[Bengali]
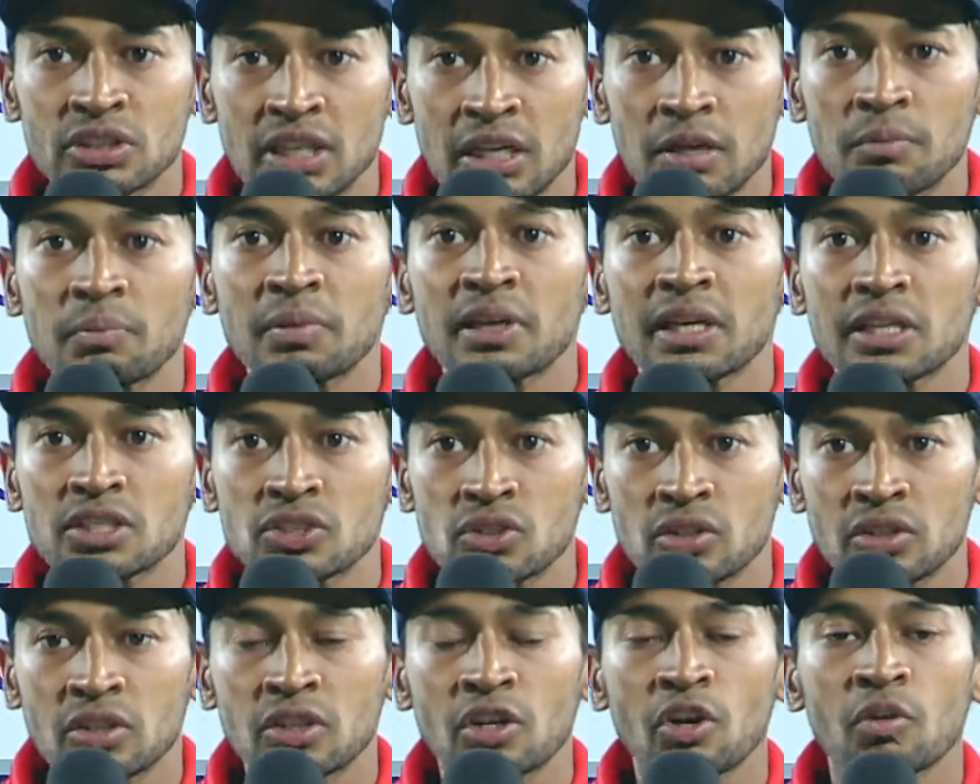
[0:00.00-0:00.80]
যারা প্লেয়ার
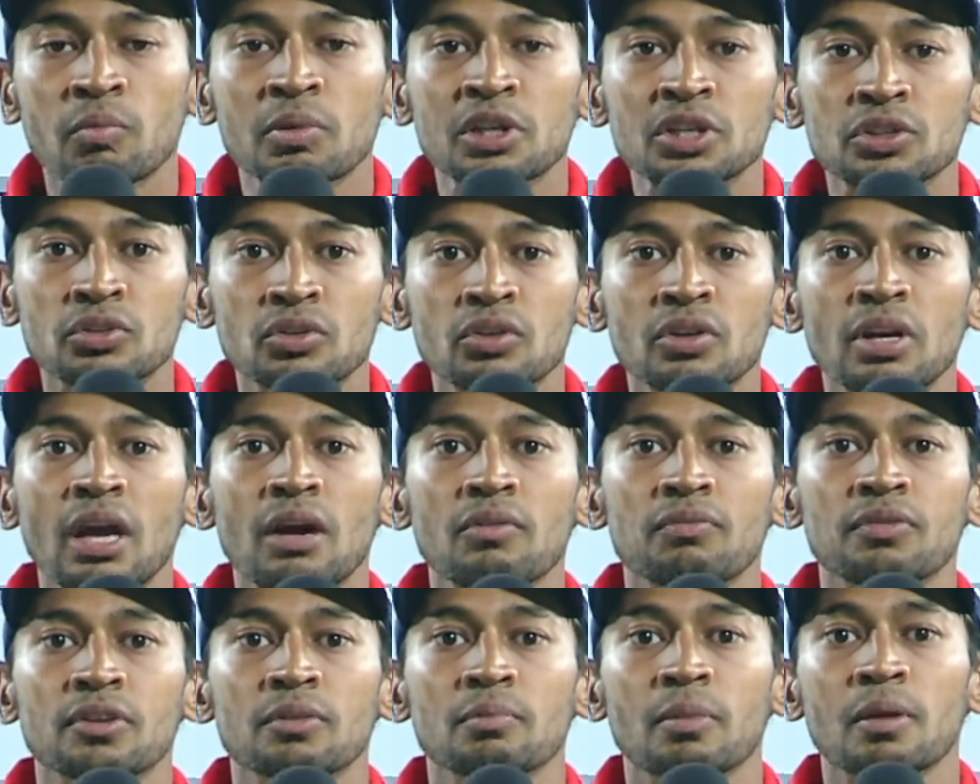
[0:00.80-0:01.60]
ছিল যেরকম লিটন
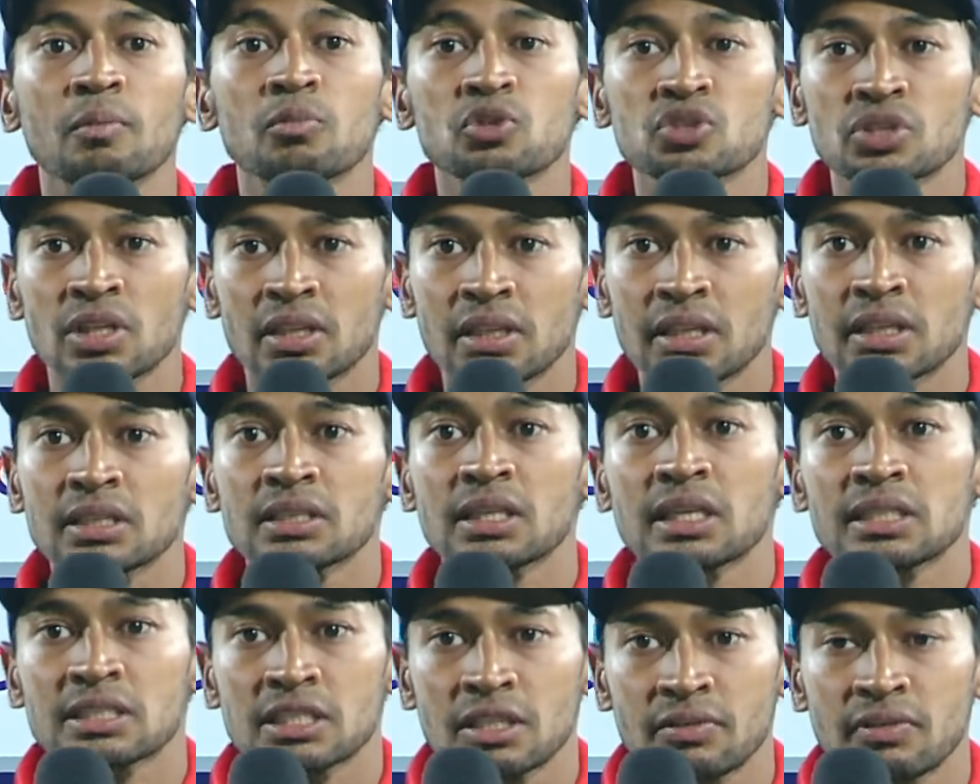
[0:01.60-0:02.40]
আফি বা মুসাদ্দিক
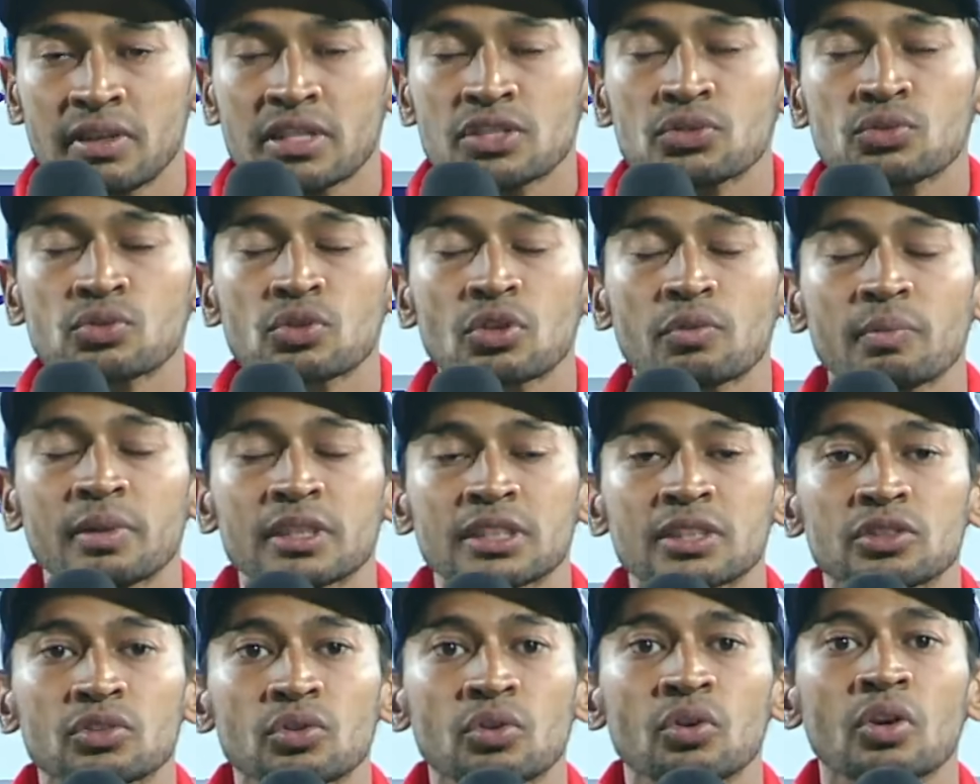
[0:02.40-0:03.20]
যে আজকে ফার্স্ট সুযোগ
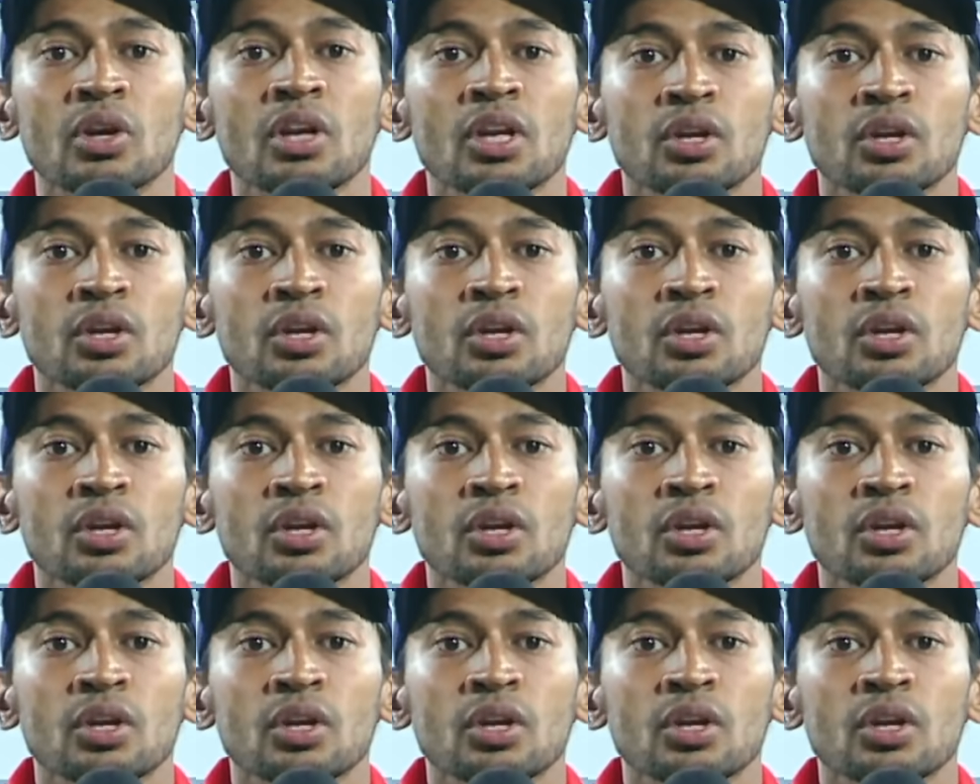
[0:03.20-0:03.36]
পেয়েছে তো